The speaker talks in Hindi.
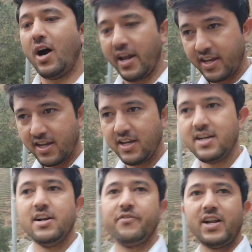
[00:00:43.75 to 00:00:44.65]
वो आएंगे
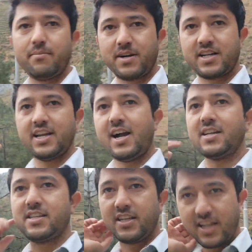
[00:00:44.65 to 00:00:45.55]
फिर हम कट्ठे
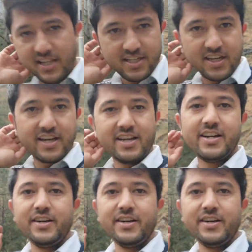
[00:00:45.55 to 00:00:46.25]
यहाँ से निकलेंगे